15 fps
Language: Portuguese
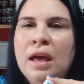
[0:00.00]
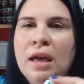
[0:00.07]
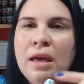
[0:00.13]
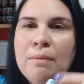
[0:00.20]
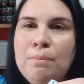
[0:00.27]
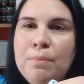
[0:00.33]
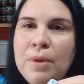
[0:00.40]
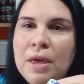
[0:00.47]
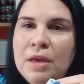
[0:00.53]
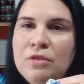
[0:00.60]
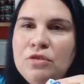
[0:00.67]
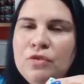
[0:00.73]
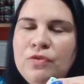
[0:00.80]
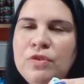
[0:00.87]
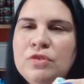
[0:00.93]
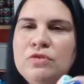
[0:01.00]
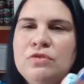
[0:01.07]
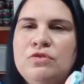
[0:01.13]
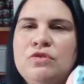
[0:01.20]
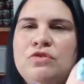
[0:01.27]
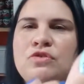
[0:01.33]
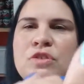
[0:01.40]
É bem
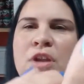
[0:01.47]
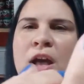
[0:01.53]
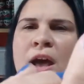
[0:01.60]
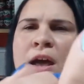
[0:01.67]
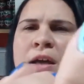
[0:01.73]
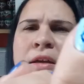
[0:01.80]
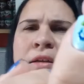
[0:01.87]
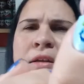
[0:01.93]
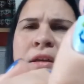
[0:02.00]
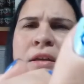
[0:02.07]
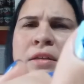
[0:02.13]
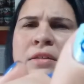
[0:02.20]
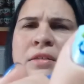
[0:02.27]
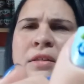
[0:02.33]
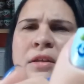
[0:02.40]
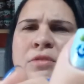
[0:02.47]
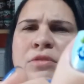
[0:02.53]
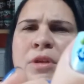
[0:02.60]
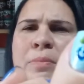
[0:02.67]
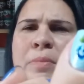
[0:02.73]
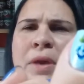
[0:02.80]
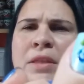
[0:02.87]
difícil de tirar
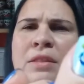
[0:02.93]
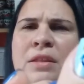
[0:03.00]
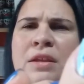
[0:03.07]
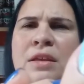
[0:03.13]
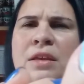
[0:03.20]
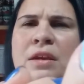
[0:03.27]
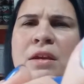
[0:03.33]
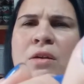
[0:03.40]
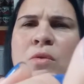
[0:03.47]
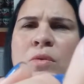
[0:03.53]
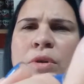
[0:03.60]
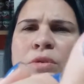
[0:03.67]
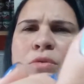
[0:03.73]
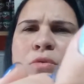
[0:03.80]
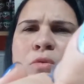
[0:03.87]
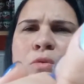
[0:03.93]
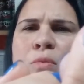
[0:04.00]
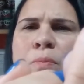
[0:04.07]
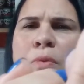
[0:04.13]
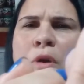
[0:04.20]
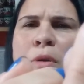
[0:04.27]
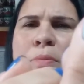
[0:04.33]
tanto a pedrinha quanto o
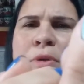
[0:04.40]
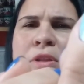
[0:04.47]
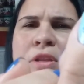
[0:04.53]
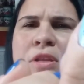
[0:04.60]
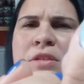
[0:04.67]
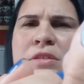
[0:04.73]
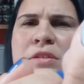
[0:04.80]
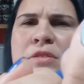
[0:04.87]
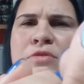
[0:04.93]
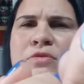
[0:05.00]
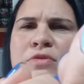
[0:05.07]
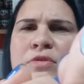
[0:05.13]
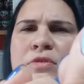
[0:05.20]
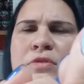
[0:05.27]
próprio adesivo.